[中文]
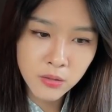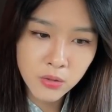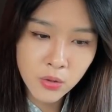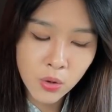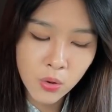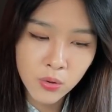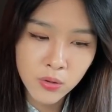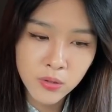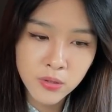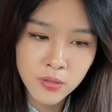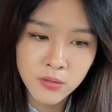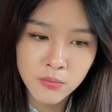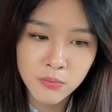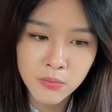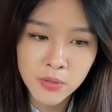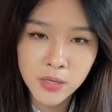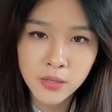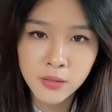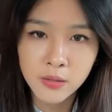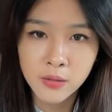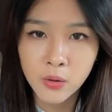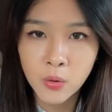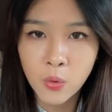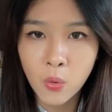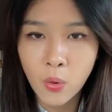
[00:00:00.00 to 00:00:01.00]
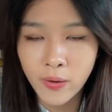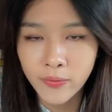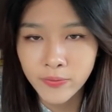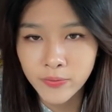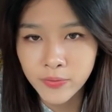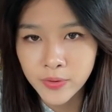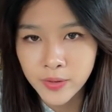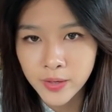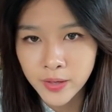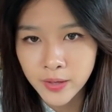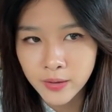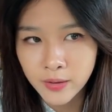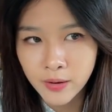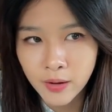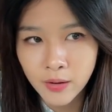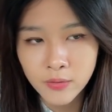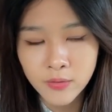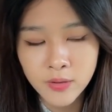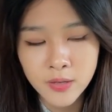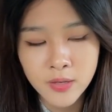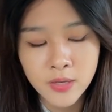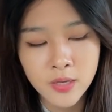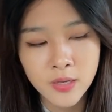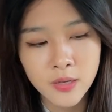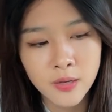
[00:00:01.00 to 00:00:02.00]
用了怎么样的观点，然后
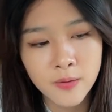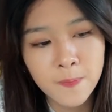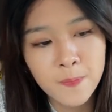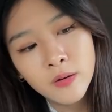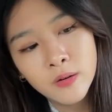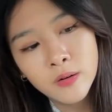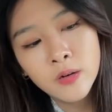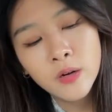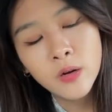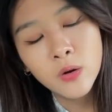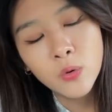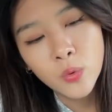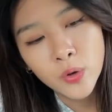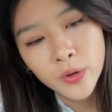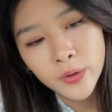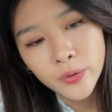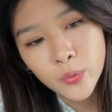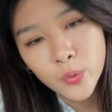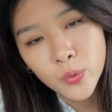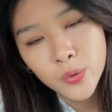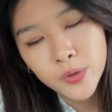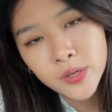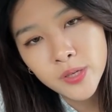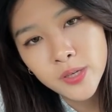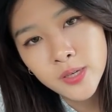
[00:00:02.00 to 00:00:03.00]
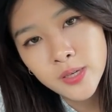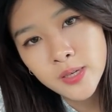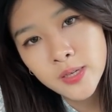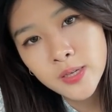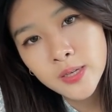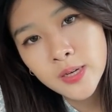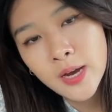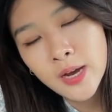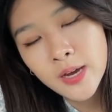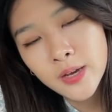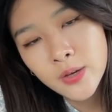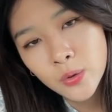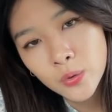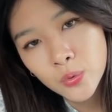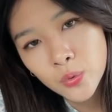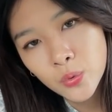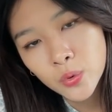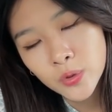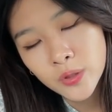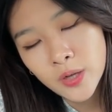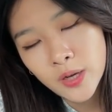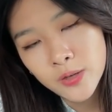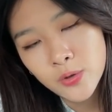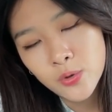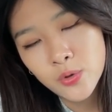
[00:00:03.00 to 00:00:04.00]
那些认为女性应该有堕
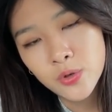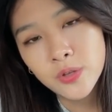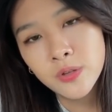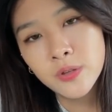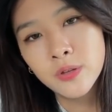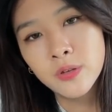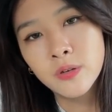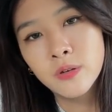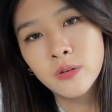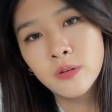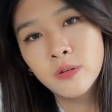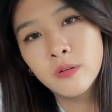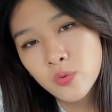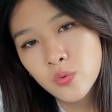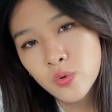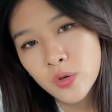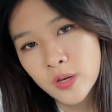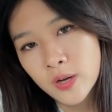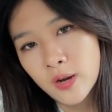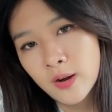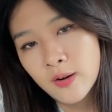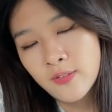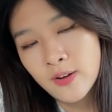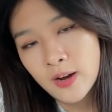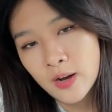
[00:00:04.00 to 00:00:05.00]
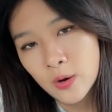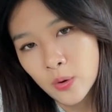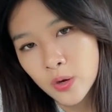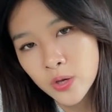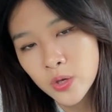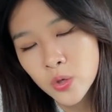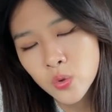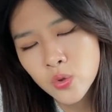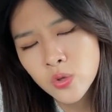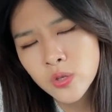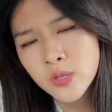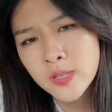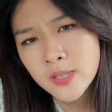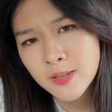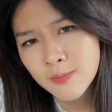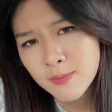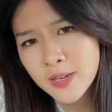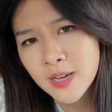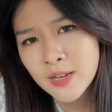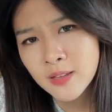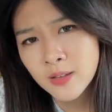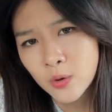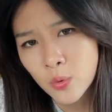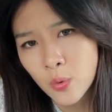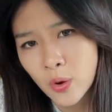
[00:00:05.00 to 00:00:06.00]
胎权的最高法官又是怎么
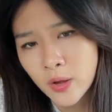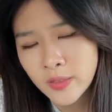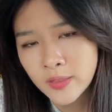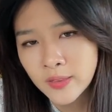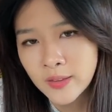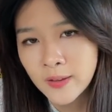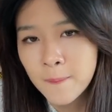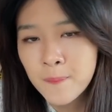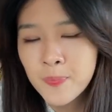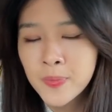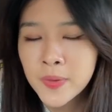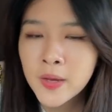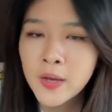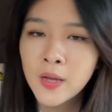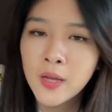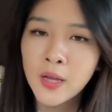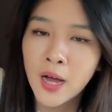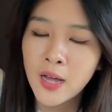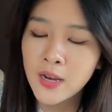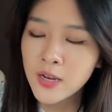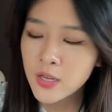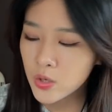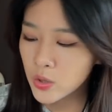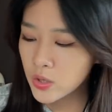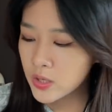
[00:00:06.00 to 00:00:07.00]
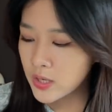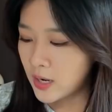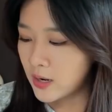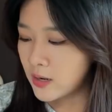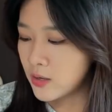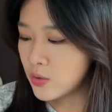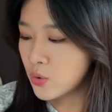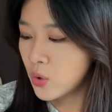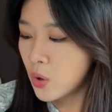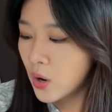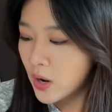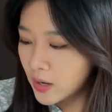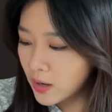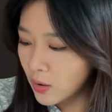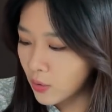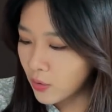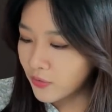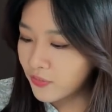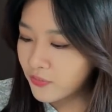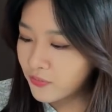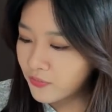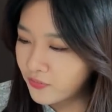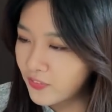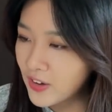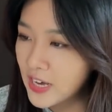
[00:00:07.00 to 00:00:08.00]
样的观点？他那时候讲了一句话，让我
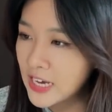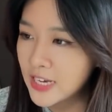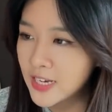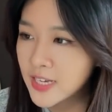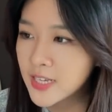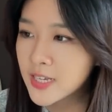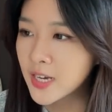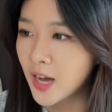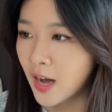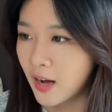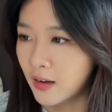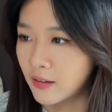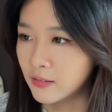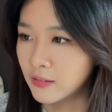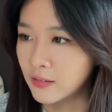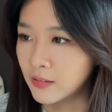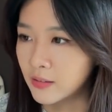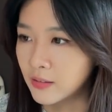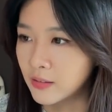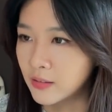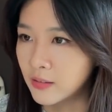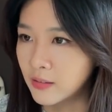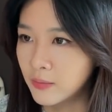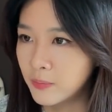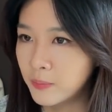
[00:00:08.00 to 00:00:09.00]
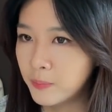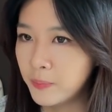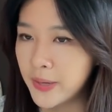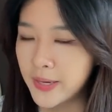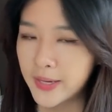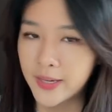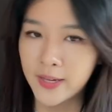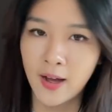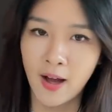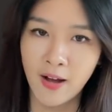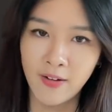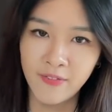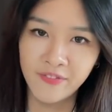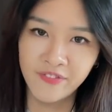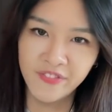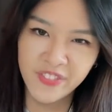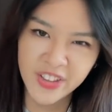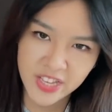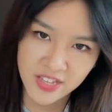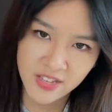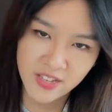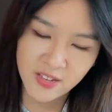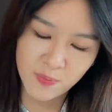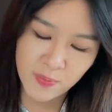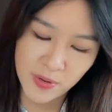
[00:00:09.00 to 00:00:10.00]
非常的被
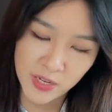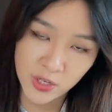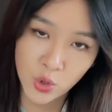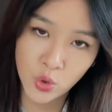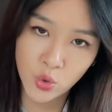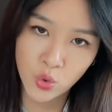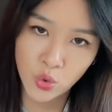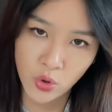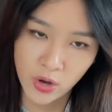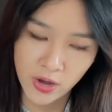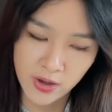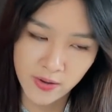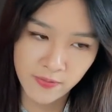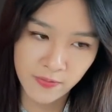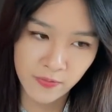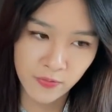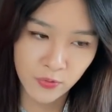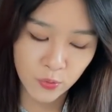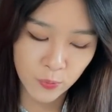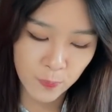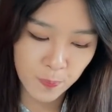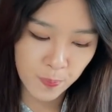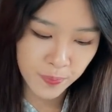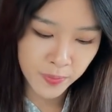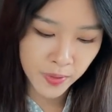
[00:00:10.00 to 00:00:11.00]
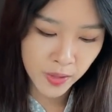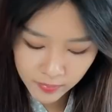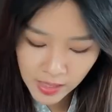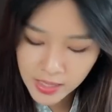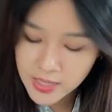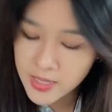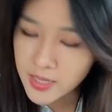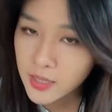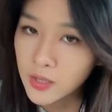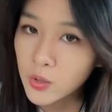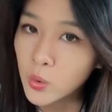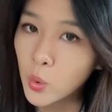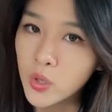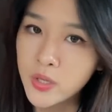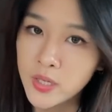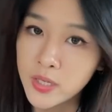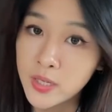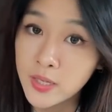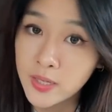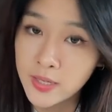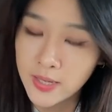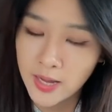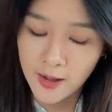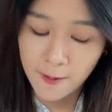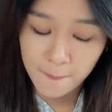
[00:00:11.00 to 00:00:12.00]
convince 被说服。他整个逻辑是
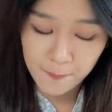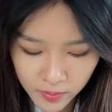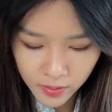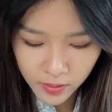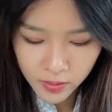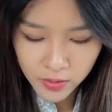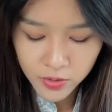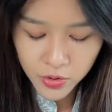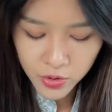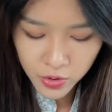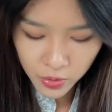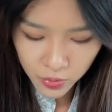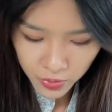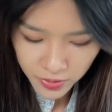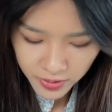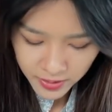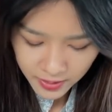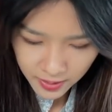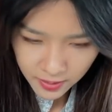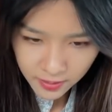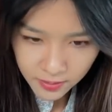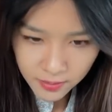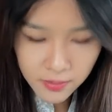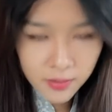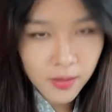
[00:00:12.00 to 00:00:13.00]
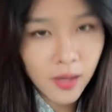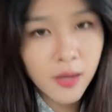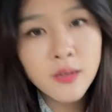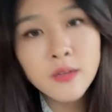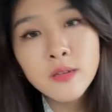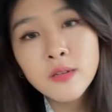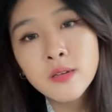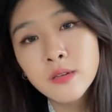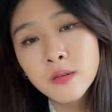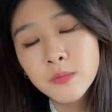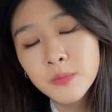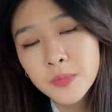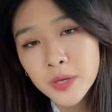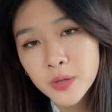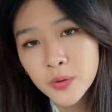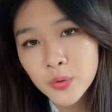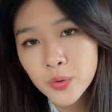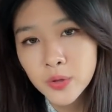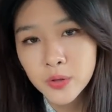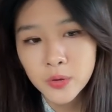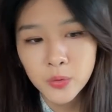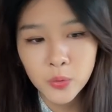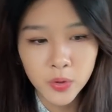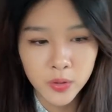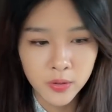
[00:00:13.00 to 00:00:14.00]
这样：首先，当时面对
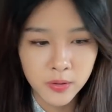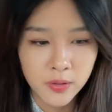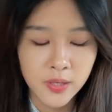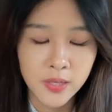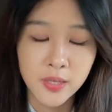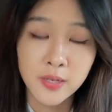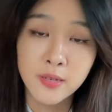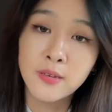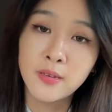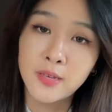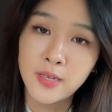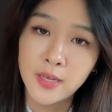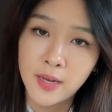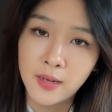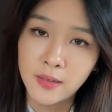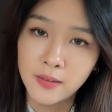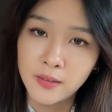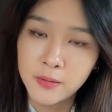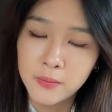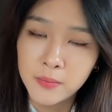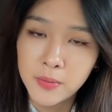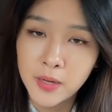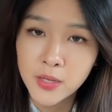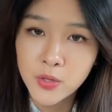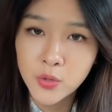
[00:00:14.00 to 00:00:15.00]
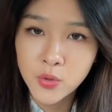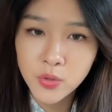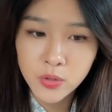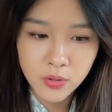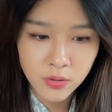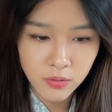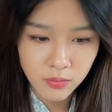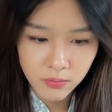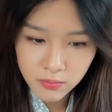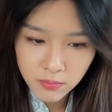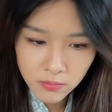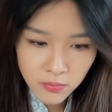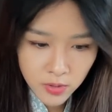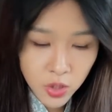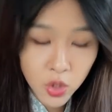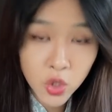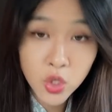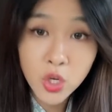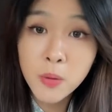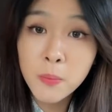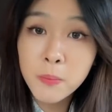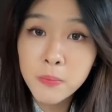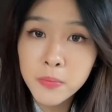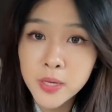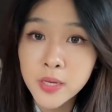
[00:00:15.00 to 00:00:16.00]
的问题也是一样的嘛，就是
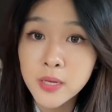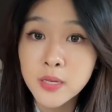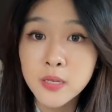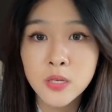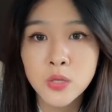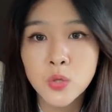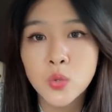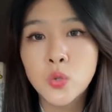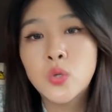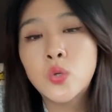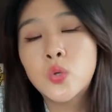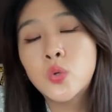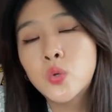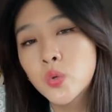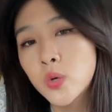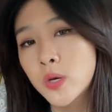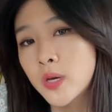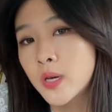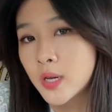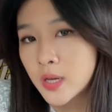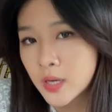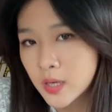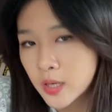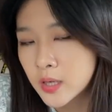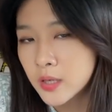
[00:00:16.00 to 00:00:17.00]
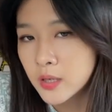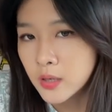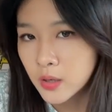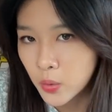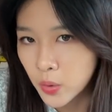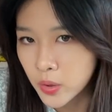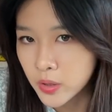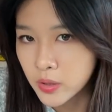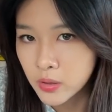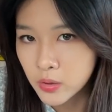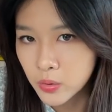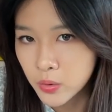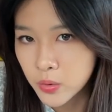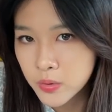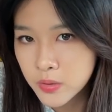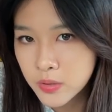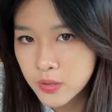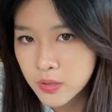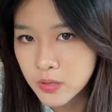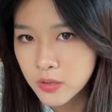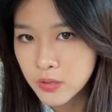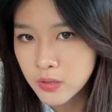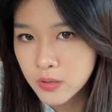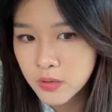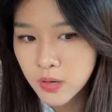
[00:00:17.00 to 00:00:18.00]
生命是最可贵的东
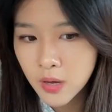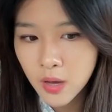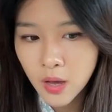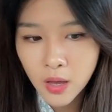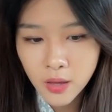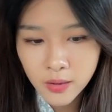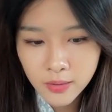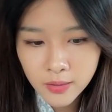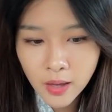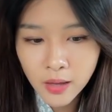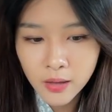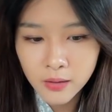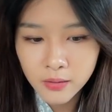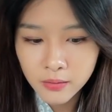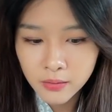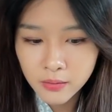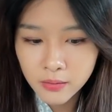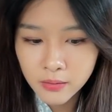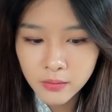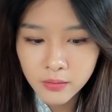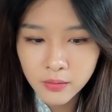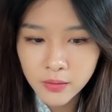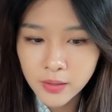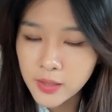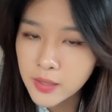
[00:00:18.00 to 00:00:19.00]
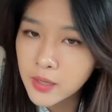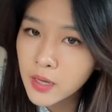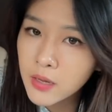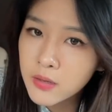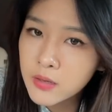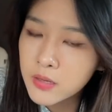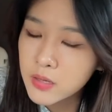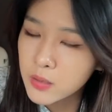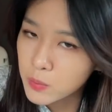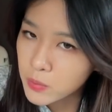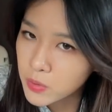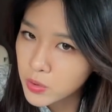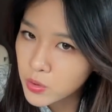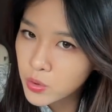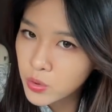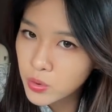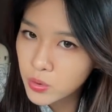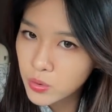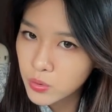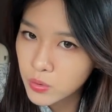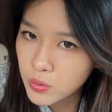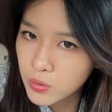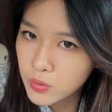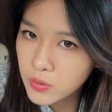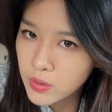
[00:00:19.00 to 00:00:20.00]
西。那你要怎么
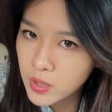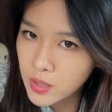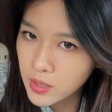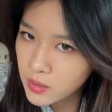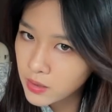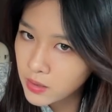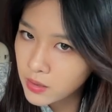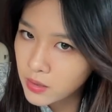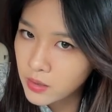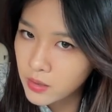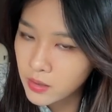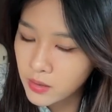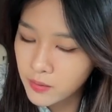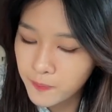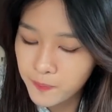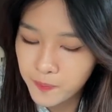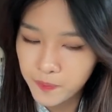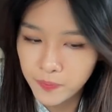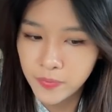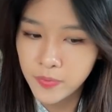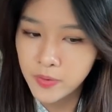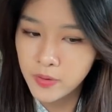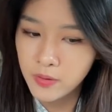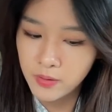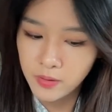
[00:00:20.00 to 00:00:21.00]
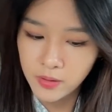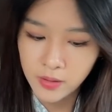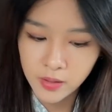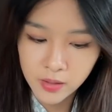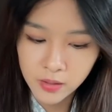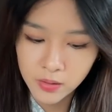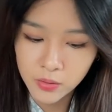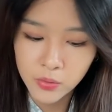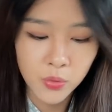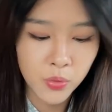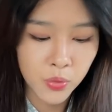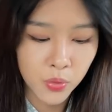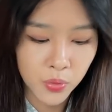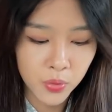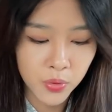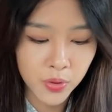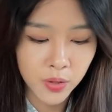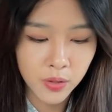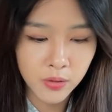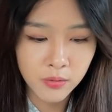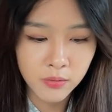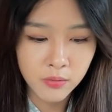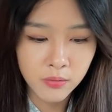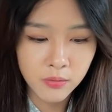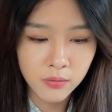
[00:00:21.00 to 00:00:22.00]
去定义一个女
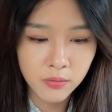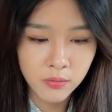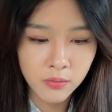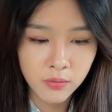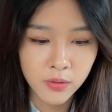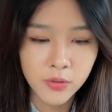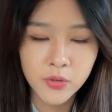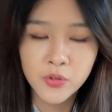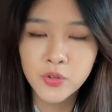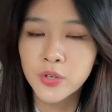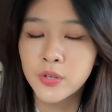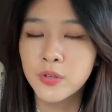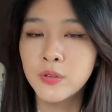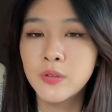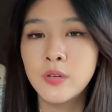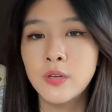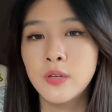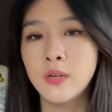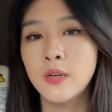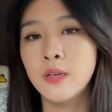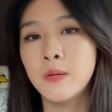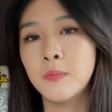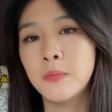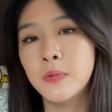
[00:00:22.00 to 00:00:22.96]
人的身体里